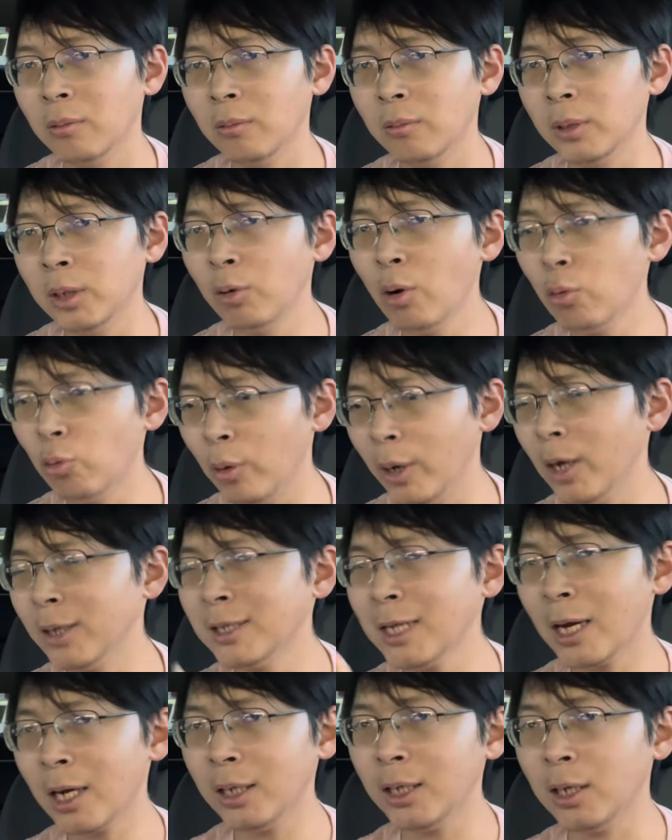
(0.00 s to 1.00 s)
因为我要
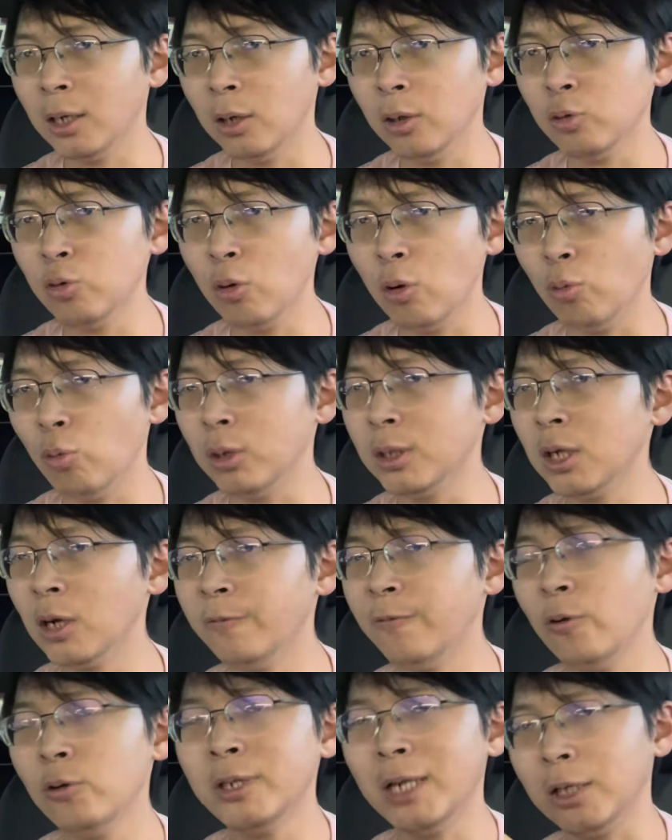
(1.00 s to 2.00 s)
再跟你合作，我这个
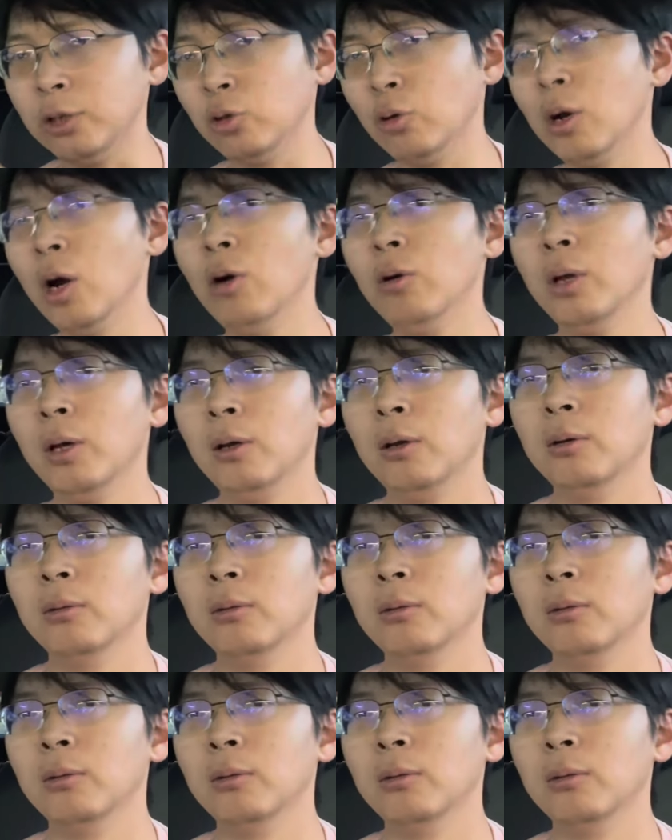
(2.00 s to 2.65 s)
风险就高了。